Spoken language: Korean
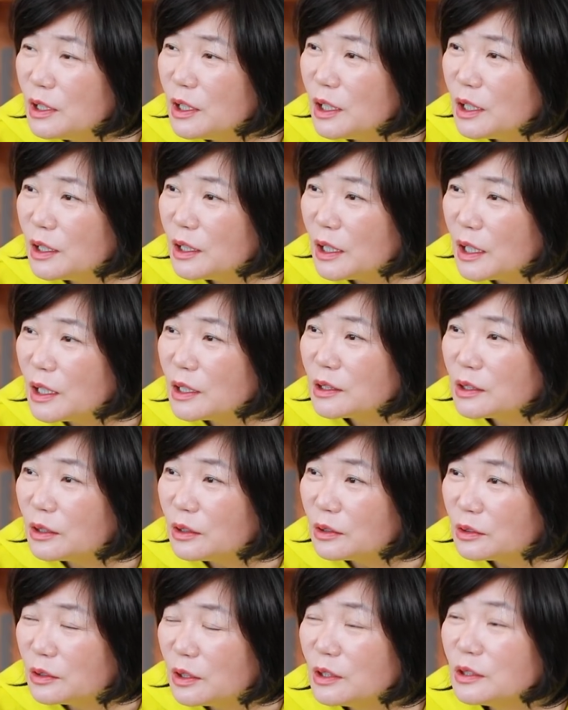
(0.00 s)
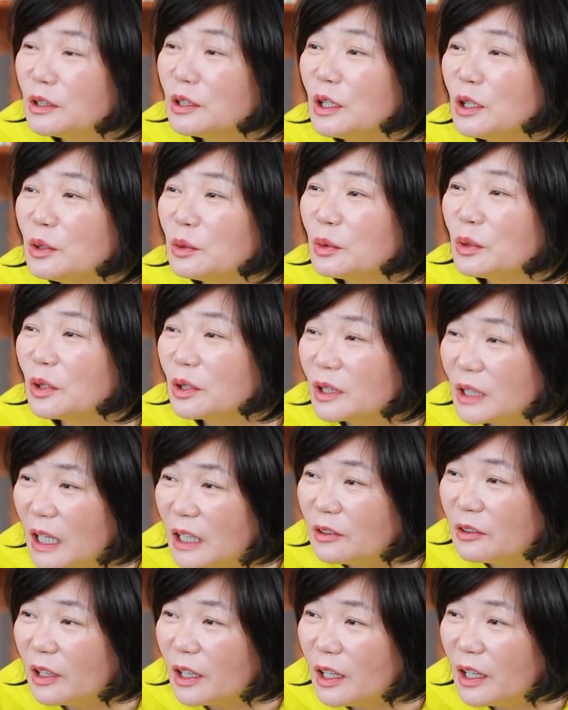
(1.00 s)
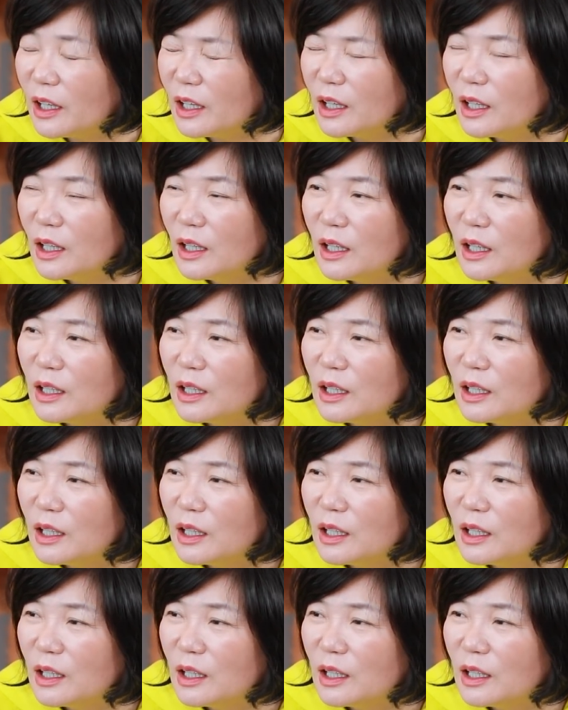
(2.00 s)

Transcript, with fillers: 위기에 대해서 최선의 노력을 하되